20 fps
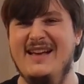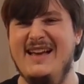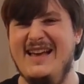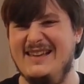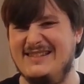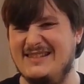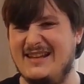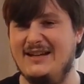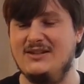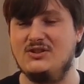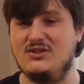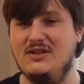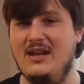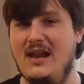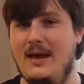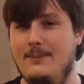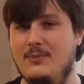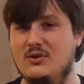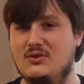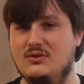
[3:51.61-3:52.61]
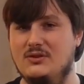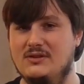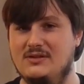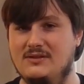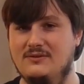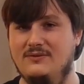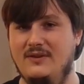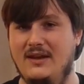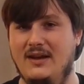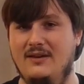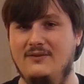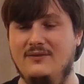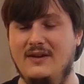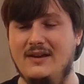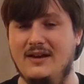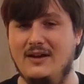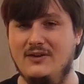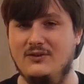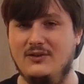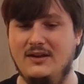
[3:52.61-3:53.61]
es kann schnell abgeschossen werden, wenn
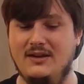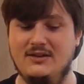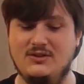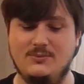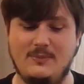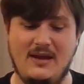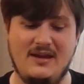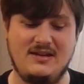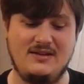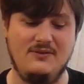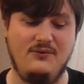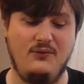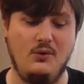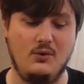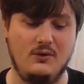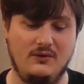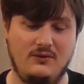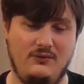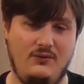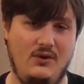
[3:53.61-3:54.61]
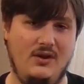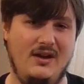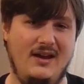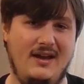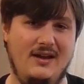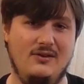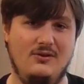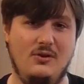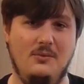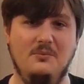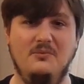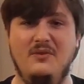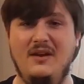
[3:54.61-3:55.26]
also entsprechend Fokusfeuer reinkommt.